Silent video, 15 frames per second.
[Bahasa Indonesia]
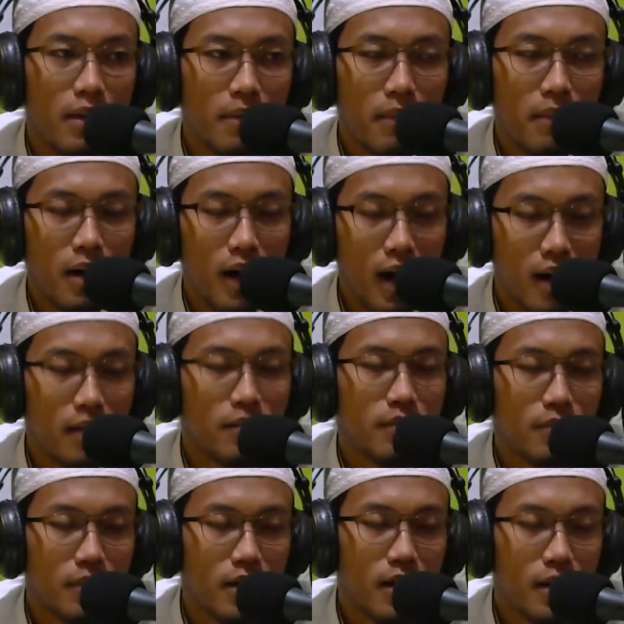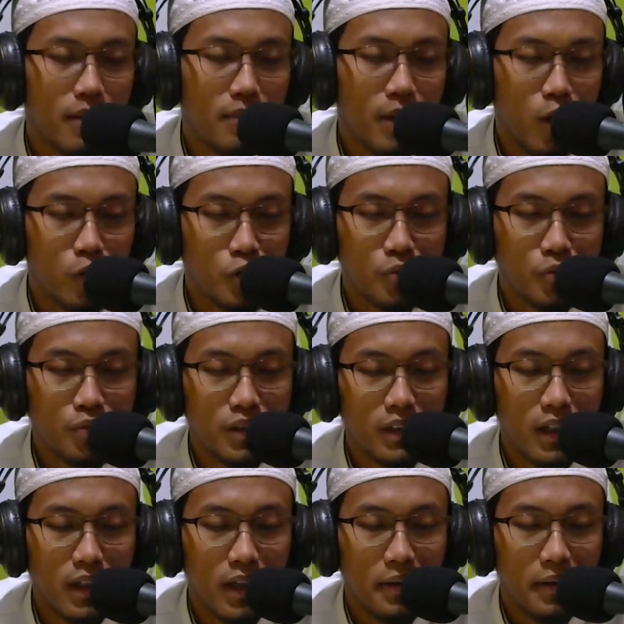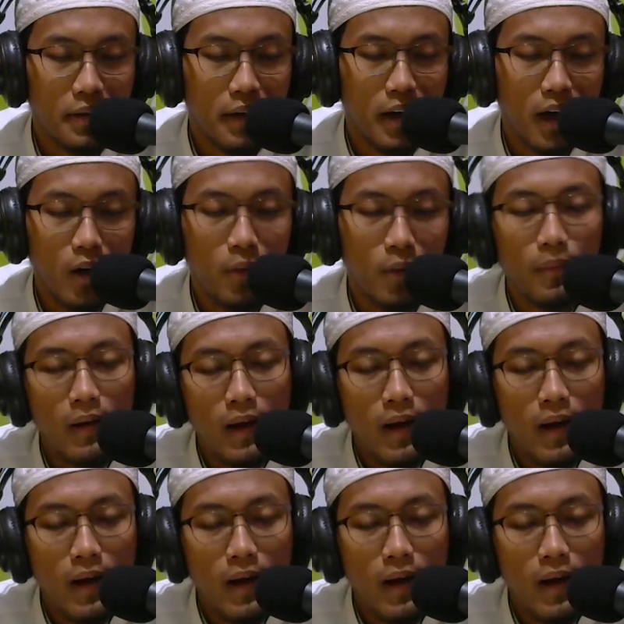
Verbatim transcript: makan uh, mengkonsumsi hal yang haram.